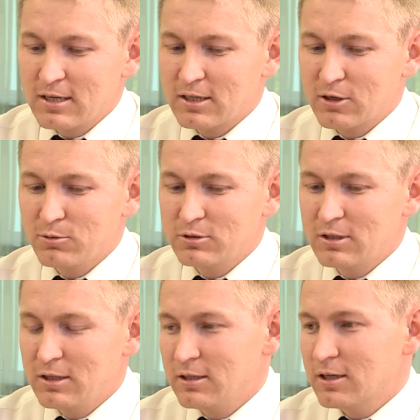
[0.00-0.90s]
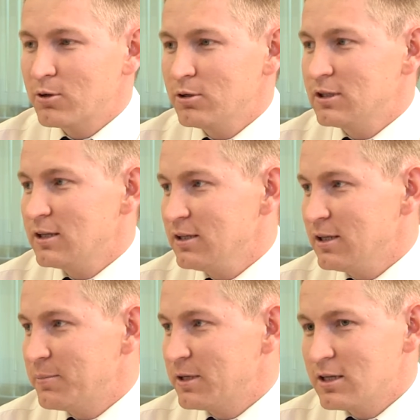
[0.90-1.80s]
какое-то какое
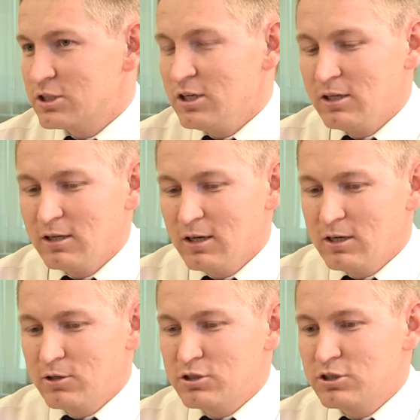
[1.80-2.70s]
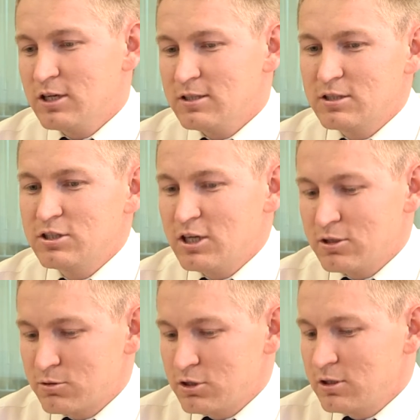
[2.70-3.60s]
длинное предложение, очень часто
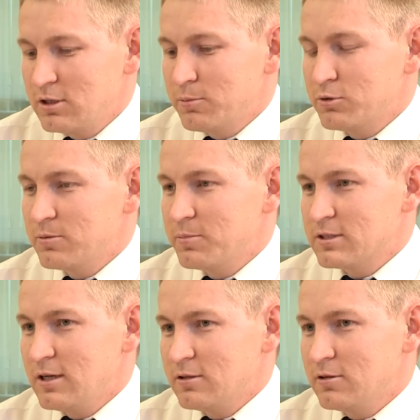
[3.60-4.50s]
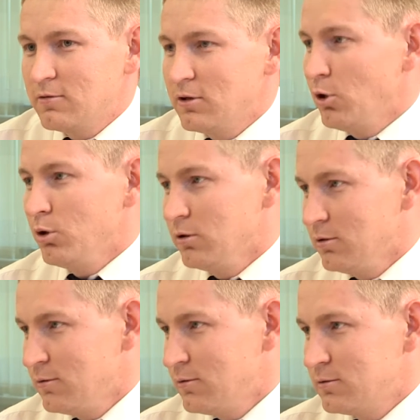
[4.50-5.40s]
сейчас ученики, допустим, поставят слово «лол».
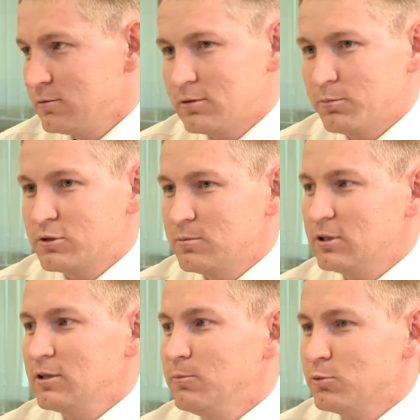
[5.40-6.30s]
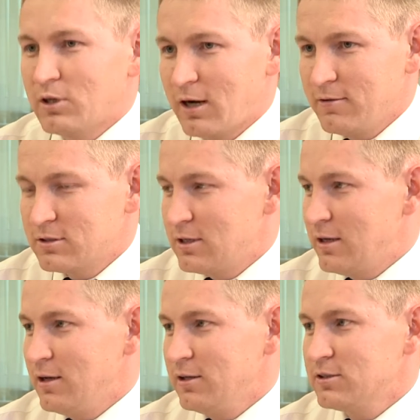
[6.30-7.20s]
Mm -hmm. Допустим, это ему нравится,
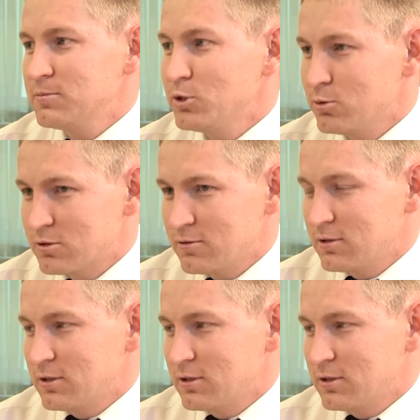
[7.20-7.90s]
или они смеются. Вот.